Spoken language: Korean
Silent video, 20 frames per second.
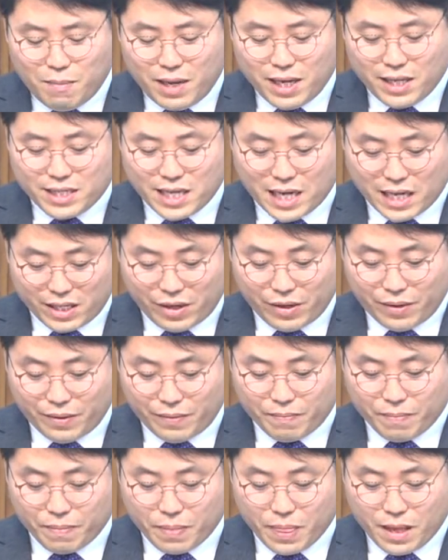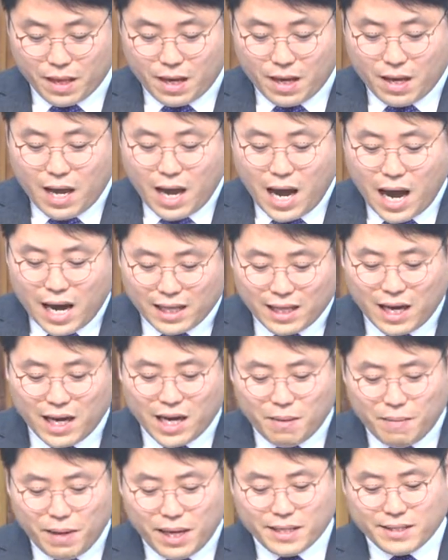자녀,
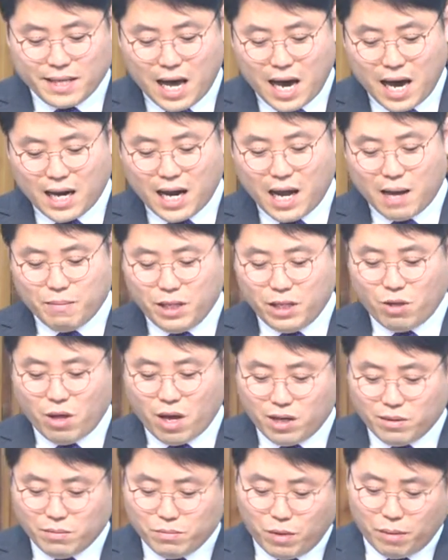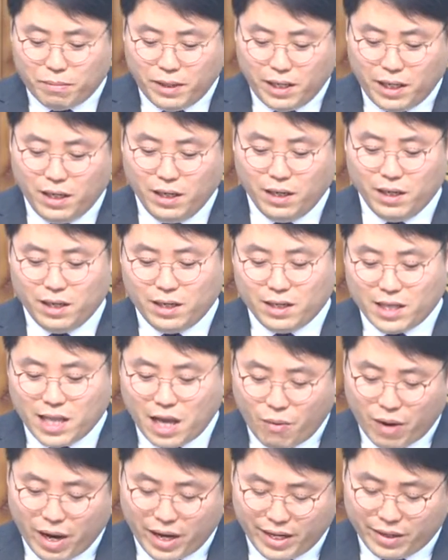하나님의 사람이 되는 법이
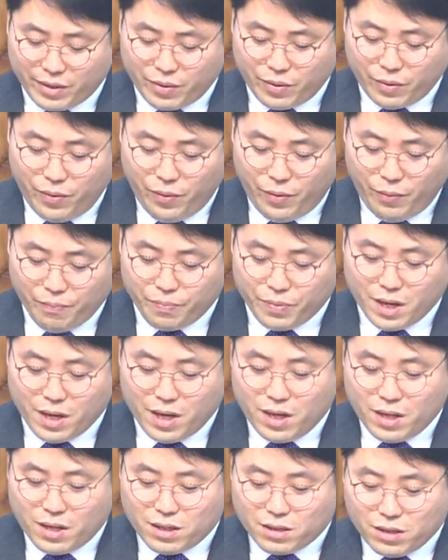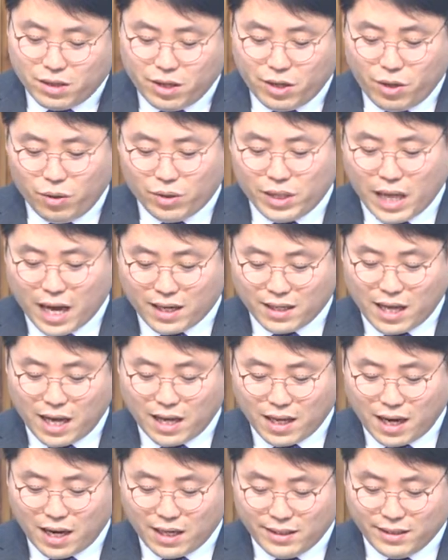나와 있고, 그리고 다른
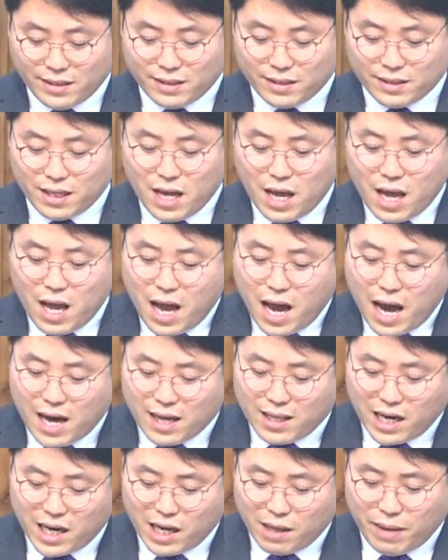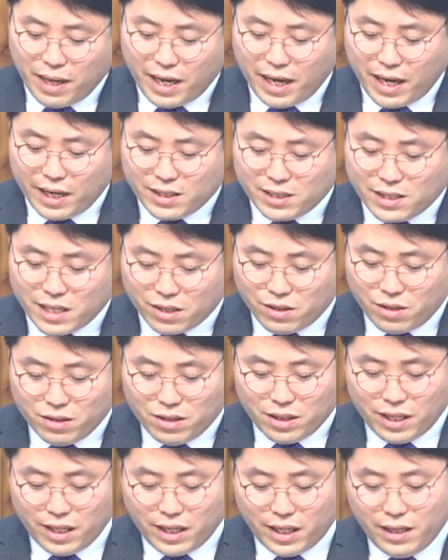하나는 하나님의
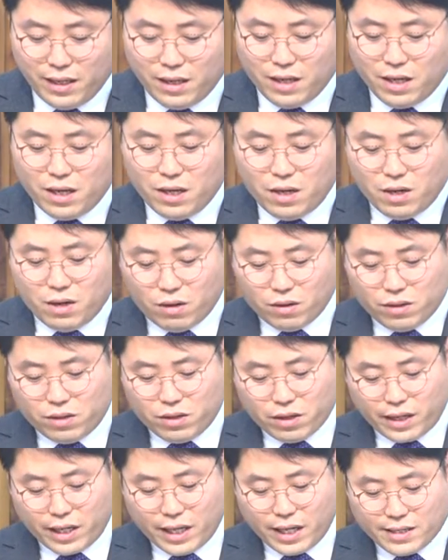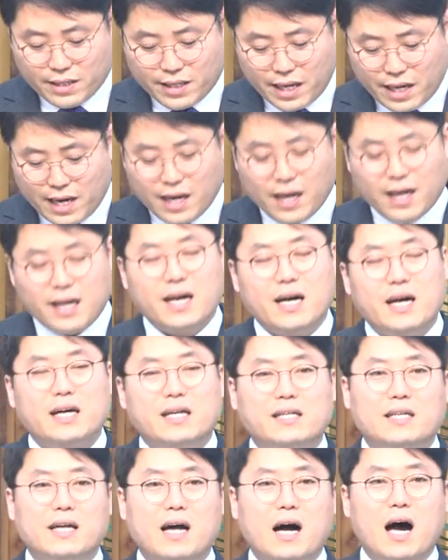자녀들이 어떻게 살아가야
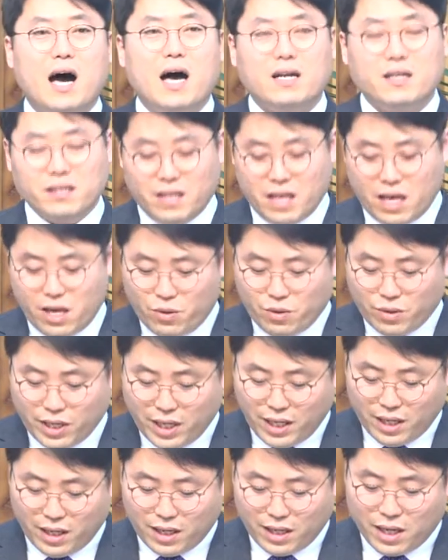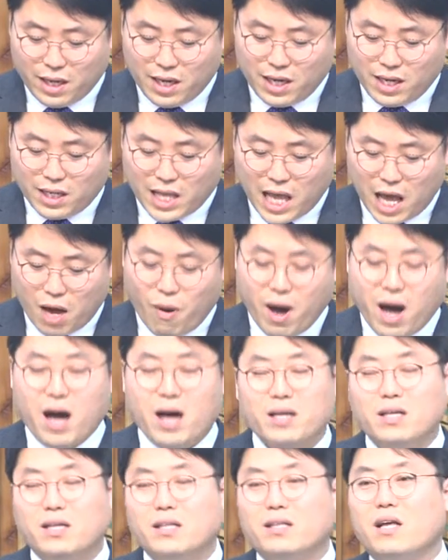하는가 하는 내용이 나와
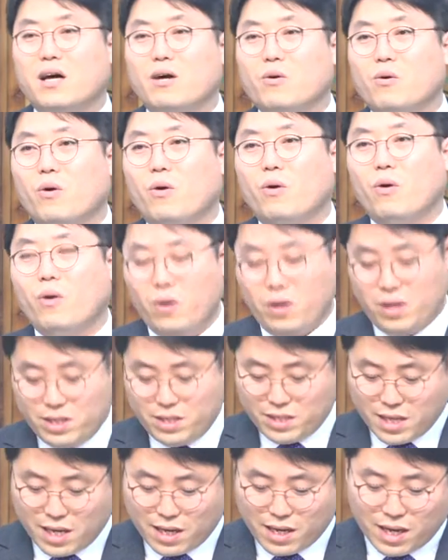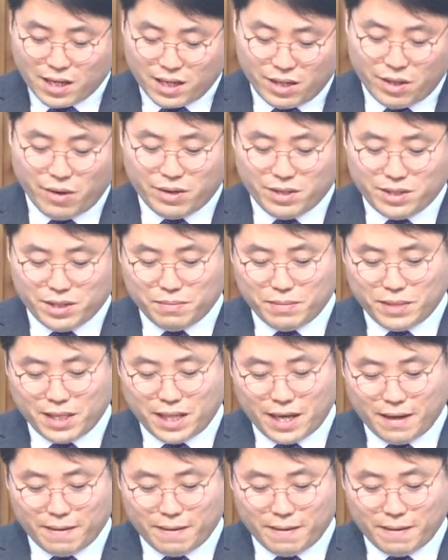있다고 생각이 되어집니다.